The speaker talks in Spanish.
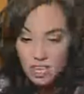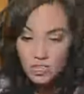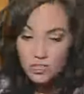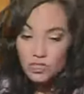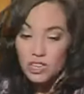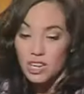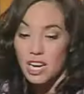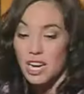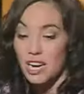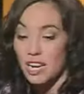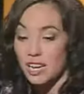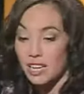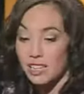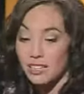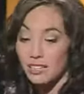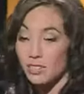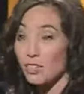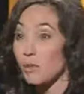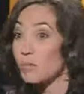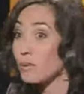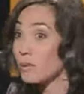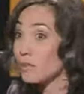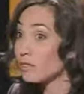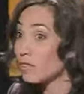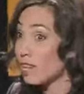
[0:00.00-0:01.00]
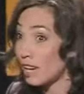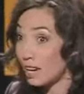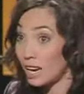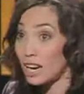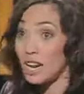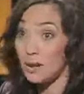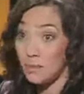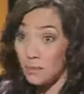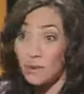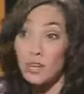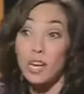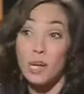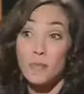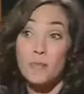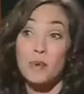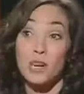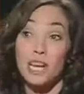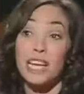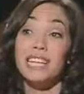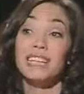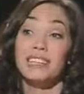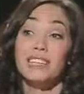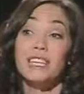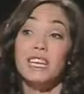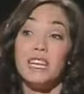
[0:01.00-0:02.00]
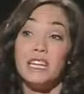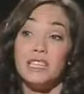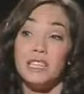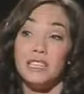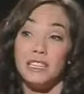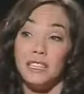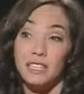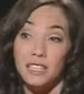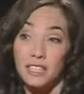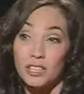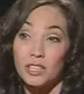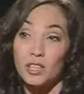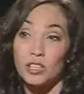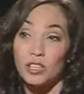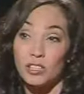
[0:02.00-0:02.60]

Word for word: Yo haría el ejercicio de preguntarle a las mujeres por qué tienen hijos.